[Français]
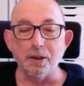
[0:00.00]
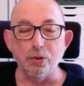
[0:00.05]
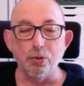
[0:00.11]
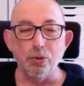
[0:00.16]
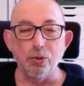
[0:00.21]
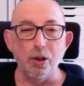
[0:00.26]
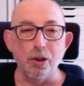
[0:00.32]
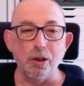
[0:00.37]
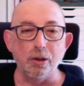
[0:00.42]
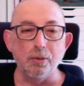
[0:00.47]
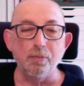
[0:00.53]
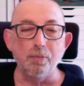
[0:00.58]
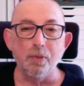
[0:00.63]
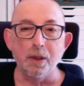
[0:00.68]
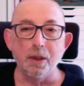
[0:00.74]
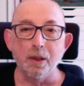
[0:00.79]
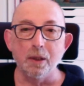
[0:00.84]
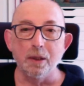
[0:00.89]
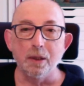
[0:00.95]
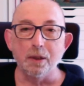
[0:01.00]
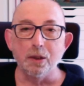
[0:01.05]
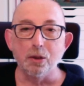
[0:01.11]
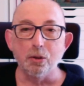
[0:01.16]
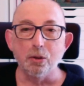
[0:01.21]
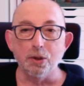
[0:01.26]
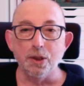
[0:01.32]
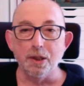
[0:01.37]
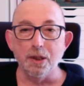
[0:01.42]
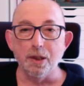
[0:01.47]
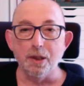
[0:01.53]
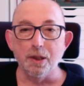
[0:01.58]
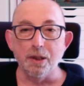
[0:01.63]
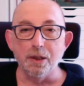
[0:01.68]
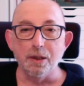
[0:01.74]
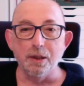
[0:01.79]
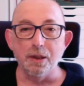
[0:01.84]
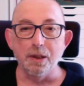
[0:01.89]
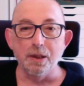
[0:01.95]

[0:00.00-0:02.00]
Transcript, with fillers: de couleur, qui ont des,